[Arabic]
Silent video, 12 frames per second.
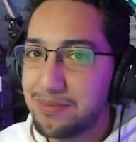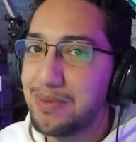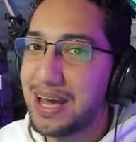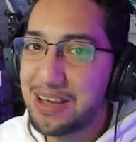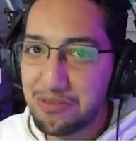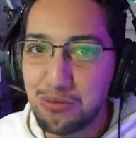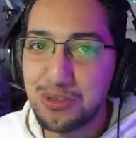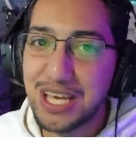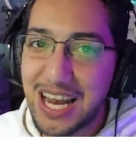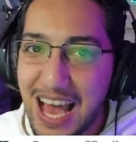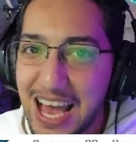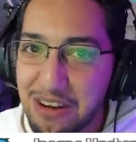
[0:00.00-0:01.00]
معايا فلوس
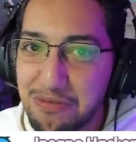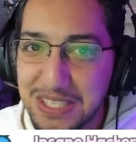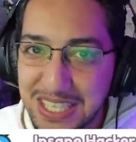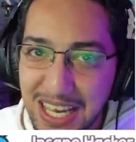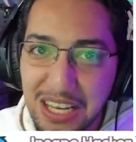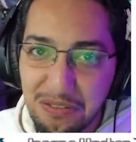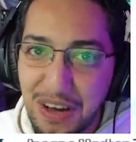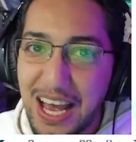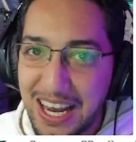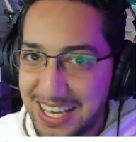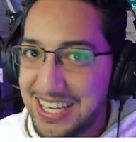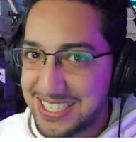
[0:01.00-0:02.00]
انا عارف بس خليك في
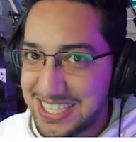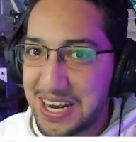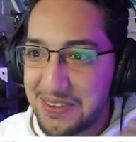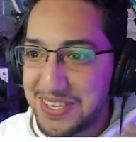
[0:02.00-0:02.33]
حالك استنى